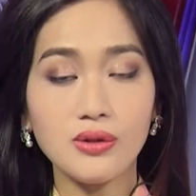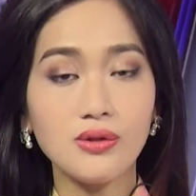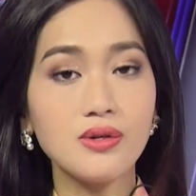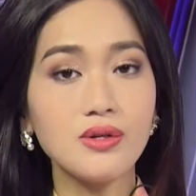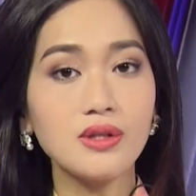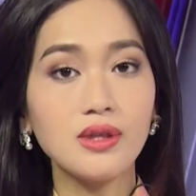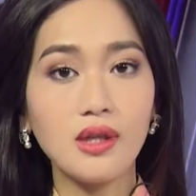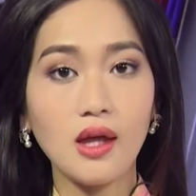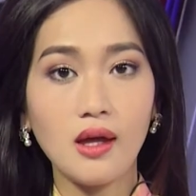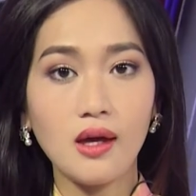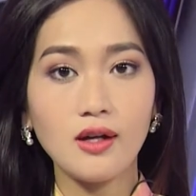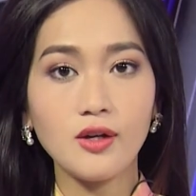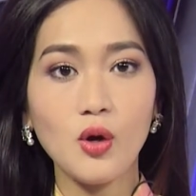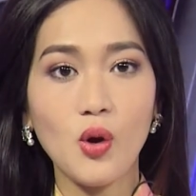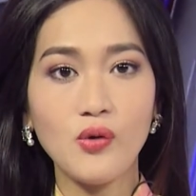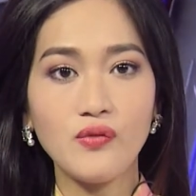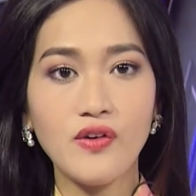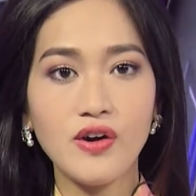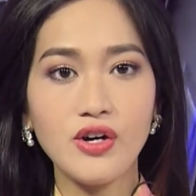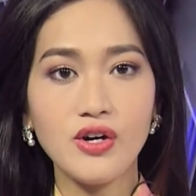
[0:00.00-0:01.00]
thương tiếc
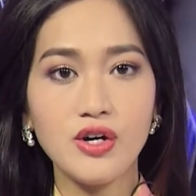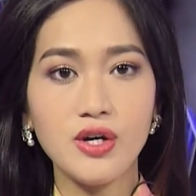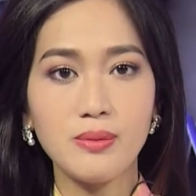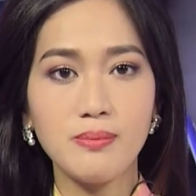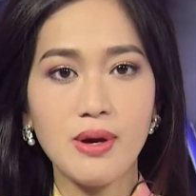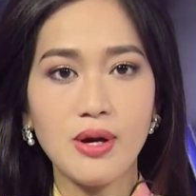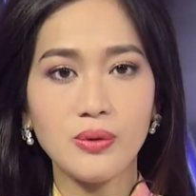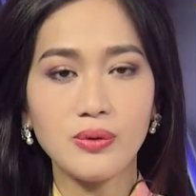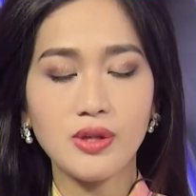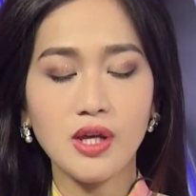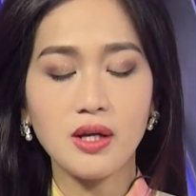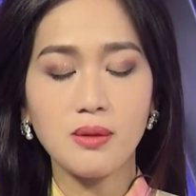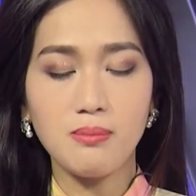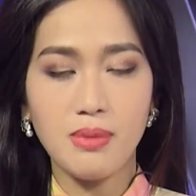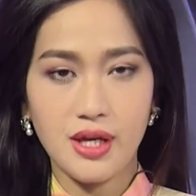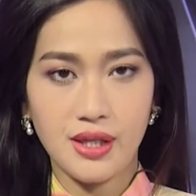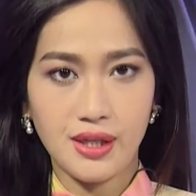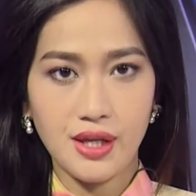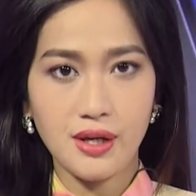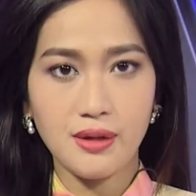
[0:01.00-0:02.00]
đối với người biểu tình
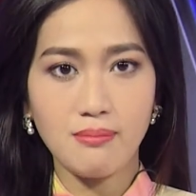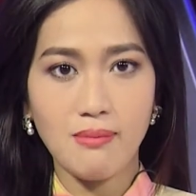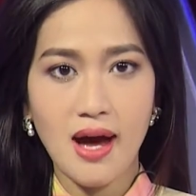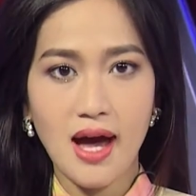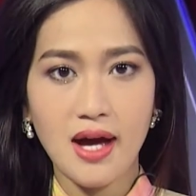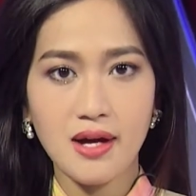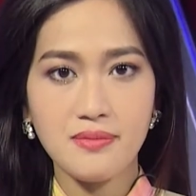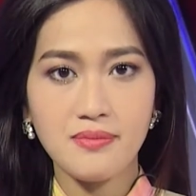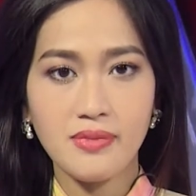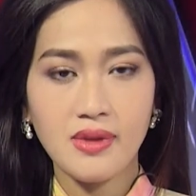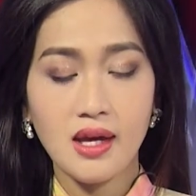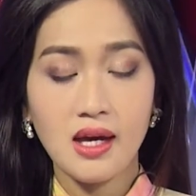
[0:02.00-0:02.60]
bị thiệt mạng.